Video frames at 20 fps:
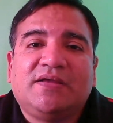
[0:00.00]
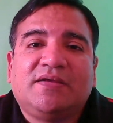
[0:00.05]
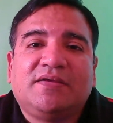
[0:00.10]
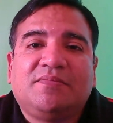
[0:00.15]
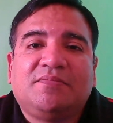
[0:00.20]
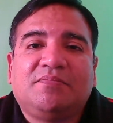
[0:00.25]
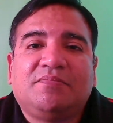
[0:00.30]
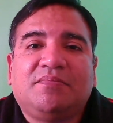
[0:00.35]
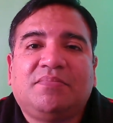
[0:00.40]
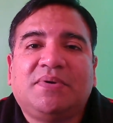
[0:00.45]

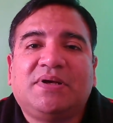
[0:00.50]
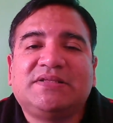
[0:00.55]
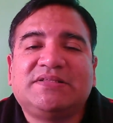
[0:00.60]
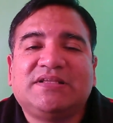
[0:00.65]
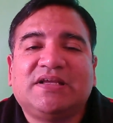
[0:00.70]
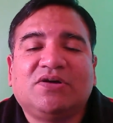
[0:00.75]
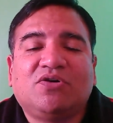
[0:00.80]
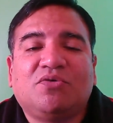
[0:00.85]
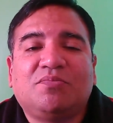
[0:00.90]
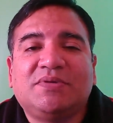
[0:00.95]
vas
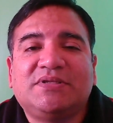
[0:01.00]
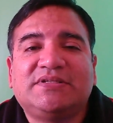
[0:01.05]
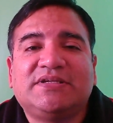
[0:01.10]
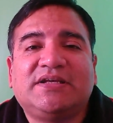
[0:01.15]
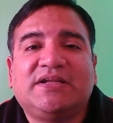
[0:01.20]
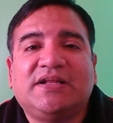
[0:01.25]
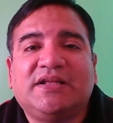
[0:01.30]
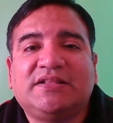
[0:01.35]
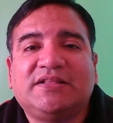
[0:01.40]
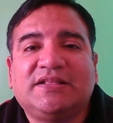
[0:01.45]
a
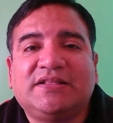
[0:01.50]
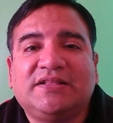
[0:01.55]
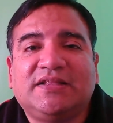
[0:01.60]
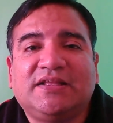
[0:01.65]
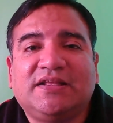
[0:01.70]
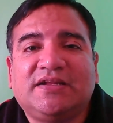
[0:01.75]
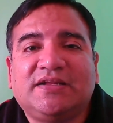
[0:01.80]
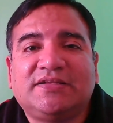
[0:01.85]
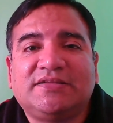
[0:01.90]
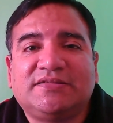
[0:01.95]
comenzar a
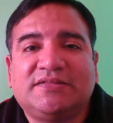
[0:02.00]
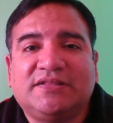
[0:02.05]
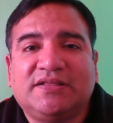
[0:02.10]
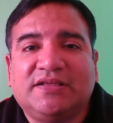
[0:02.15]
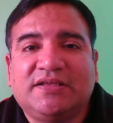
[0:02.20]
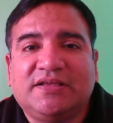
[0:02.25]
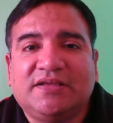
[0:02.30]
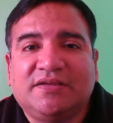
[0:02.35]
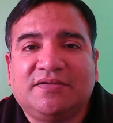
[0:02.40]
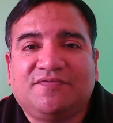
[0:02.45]
tener
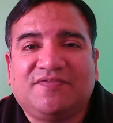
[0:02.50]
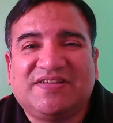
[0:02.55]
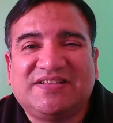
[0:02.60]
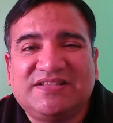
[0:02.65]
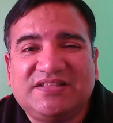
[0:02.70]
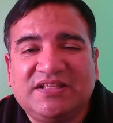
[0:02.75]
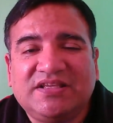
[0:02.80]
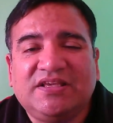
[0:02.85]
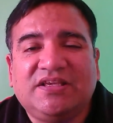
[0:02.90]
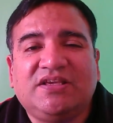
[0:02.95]
este
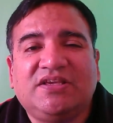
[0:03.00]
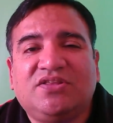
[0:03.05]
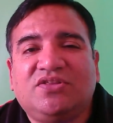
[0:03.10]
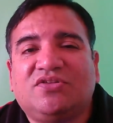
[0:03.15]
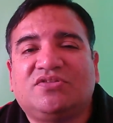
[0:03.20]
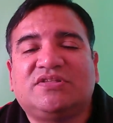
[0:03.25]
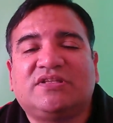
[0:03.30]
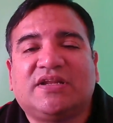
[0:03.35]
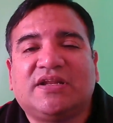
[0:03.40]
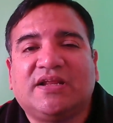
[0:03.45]

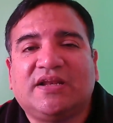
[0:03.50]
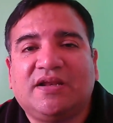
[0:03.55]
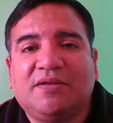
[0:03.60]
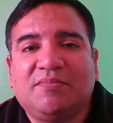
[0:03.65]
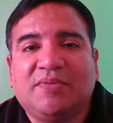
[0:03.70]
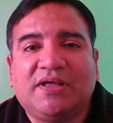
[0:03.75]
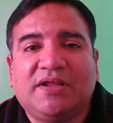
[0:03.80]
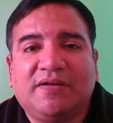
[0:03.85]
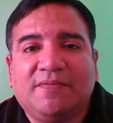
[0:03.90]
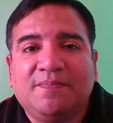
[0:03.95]
fastidios, a
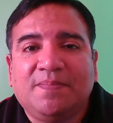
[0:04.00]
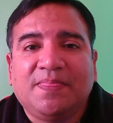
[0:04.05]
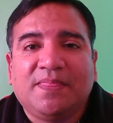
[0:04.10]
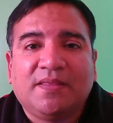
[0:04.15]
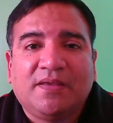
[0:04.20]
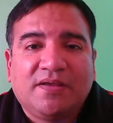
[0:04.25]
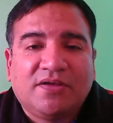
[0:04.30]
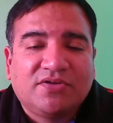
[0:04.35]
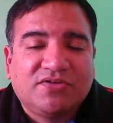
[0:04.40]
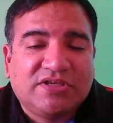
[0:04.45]
reclamar.
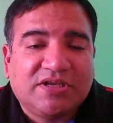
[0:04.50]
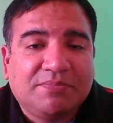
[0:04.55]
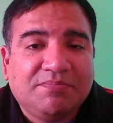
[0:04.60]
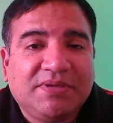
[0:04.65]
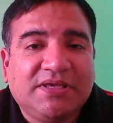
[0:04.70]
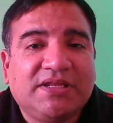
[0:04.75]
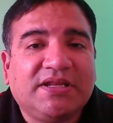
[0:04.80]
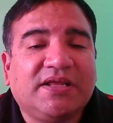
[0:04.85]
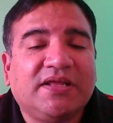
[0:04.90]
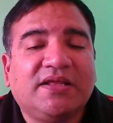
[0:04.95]
O sea,
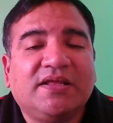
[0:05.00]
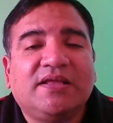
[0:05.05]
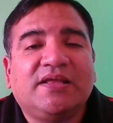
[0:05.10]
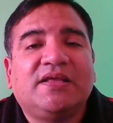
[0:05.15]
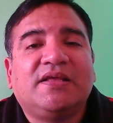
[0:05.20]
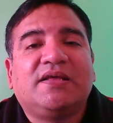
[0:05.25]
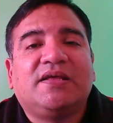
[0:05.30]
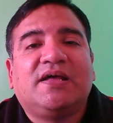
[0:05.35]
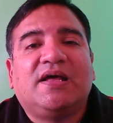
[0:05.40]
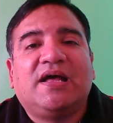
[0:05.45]
mira
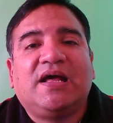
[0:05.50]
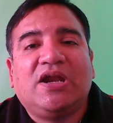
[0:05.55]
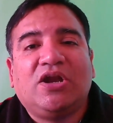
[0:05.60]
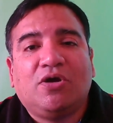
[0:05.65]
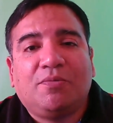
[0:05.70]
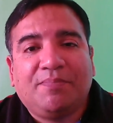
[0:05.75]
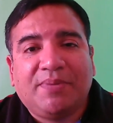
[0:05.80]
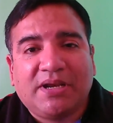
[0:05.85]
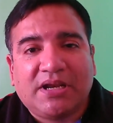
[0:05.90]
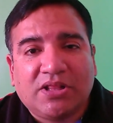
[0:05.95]
a
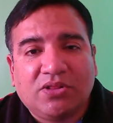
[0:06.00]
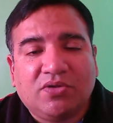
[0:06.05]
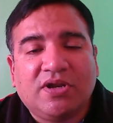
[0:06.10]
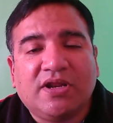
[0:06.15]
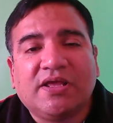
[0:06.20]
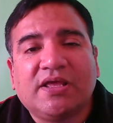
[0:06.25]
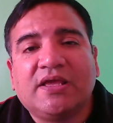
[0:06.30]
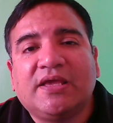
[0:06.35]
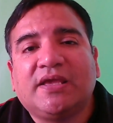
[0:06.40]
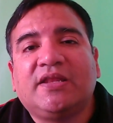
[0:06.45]
la
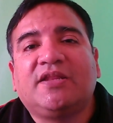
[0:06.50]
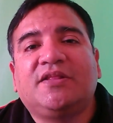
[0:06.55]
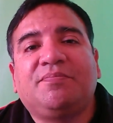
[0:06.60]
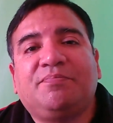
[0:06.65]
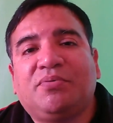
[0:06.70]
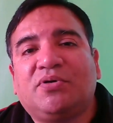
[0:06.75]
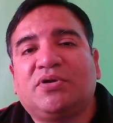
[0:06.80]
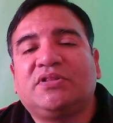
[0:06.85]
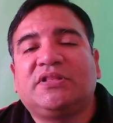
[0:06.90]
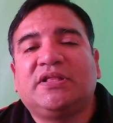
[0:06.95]
operadora que quieres
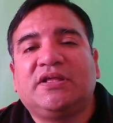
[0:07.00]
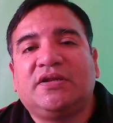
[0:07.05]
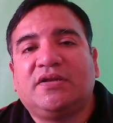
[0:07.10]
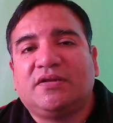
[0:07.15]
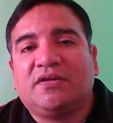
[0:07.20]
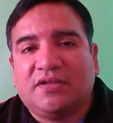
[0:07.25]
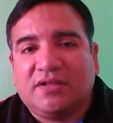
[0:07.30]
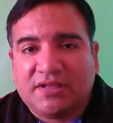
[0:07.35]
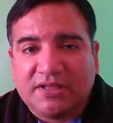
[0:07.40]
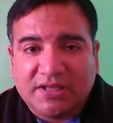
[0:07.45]

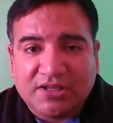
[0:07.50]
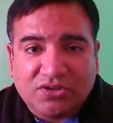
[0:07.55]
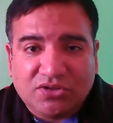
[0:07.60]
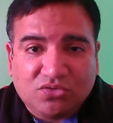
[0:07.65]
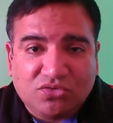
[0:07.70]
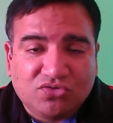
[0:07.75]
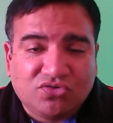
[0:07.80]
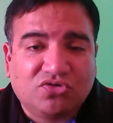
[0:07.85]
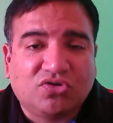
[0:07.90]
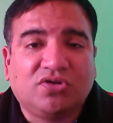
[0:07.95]
portar en
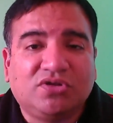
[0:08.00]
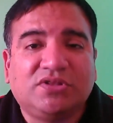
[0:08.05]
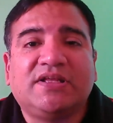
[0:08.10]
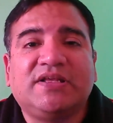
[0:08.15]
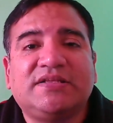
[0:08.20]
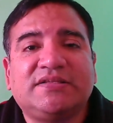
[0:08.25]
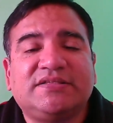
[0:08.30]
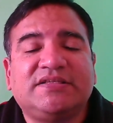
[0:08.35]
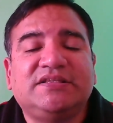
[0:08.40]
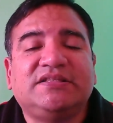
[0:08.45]
tu
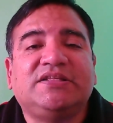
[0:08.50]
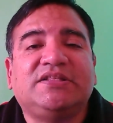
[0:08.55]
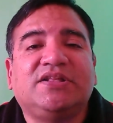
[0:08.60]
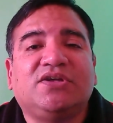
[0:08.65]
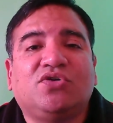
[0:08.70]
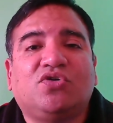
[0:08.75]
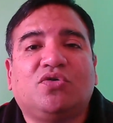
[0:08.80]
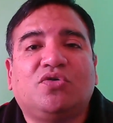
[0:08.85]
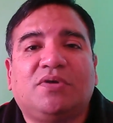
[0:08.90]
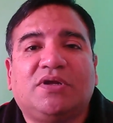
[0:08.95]
zona si
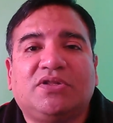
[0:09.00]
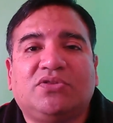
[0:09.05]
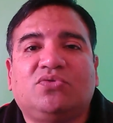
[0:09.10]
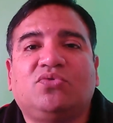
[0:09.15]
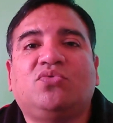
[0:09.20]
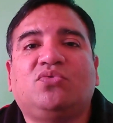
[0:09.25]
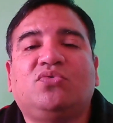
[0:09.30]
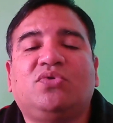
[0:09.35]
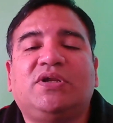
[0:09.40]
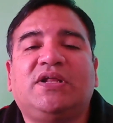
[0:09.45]
tiene
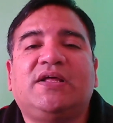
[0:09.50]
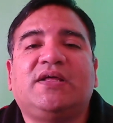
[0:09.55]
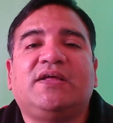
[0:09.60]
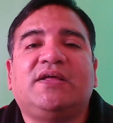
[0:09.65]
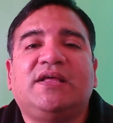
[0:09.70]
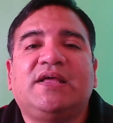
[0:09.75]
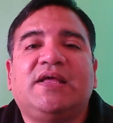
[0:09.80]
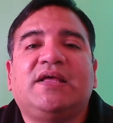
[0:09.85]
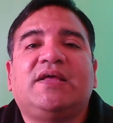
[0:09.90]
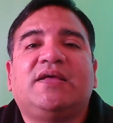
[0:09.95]

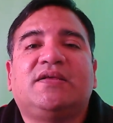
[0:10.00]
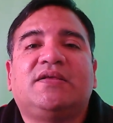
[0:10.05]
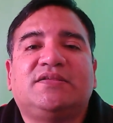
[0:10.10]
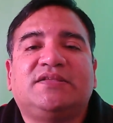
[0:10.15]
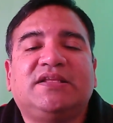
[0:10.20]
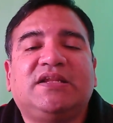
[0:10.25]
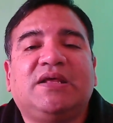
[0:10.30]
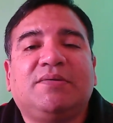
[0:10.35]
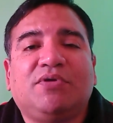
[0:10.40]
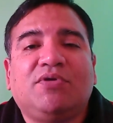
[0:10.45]
cobertura,
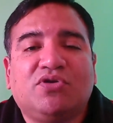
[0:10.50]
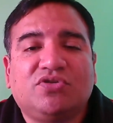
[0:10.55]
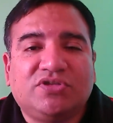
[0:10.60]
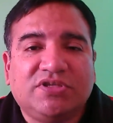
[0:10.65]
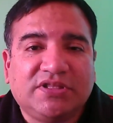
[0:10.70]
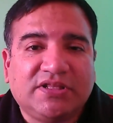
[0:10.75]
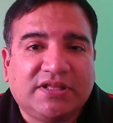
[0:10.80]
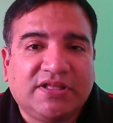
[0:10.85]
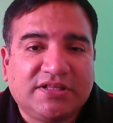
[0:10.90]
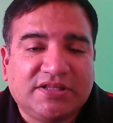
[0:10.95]
si la
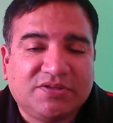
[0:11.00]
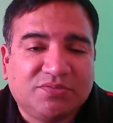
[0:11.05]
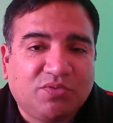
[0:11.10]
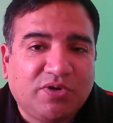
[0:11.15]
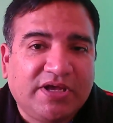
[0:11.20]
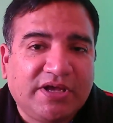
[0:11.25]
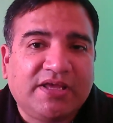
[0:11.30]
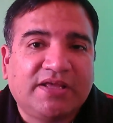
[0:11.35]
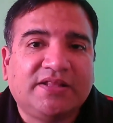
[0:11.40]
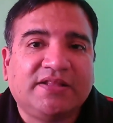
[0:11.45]
velocidad es
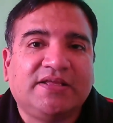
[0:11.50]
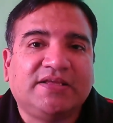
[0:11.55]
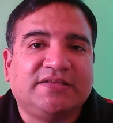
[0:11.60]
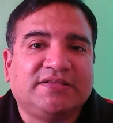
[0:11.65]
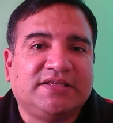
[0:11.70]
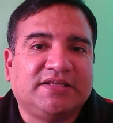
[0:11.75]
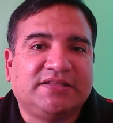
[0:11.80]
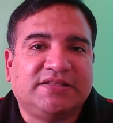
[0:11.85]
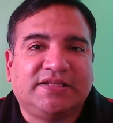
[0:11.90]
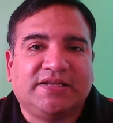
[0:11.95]
buena,
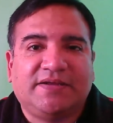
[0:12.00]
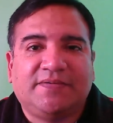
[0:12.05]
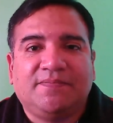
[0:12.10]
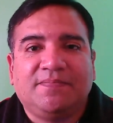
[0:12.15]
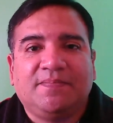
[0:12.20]
etcétera